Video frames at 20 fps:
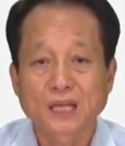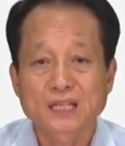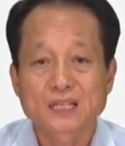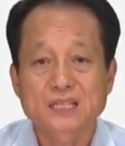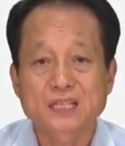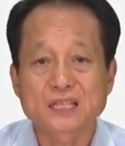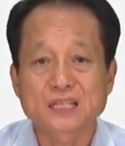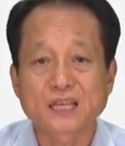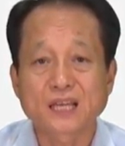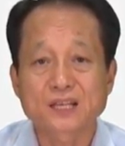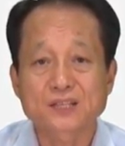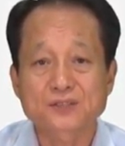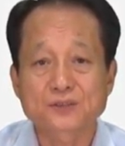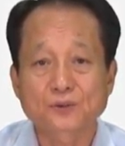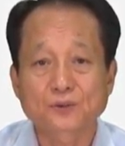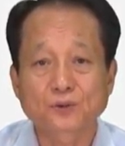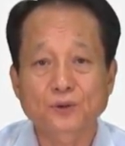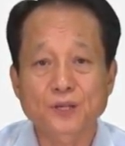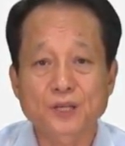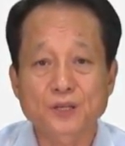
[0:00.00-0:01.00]

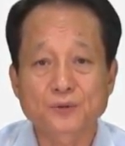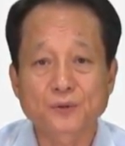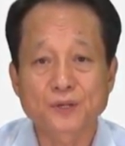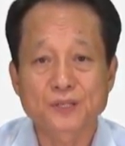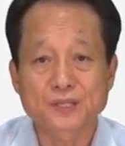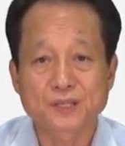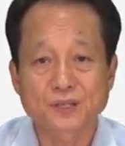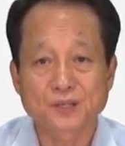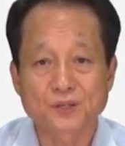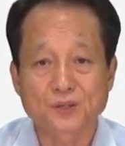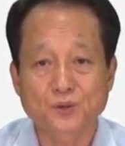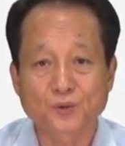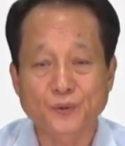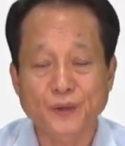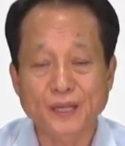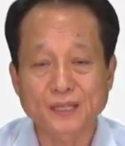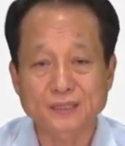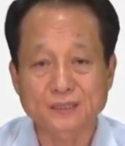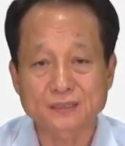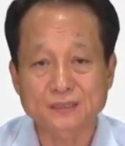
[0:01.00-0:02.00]
징계성으로 이루어지는
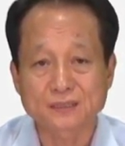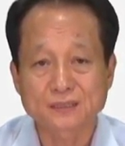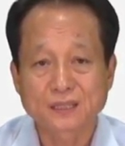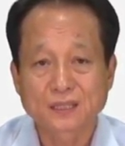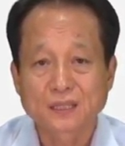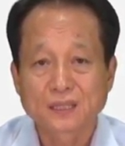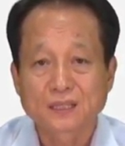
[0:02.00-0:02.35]
경우에는